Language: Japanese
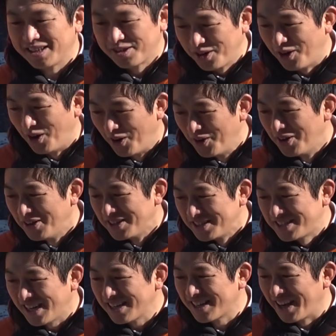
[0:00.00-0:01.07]
と
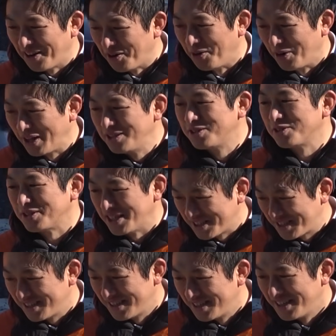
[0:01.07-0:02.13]
懺悔の連続です。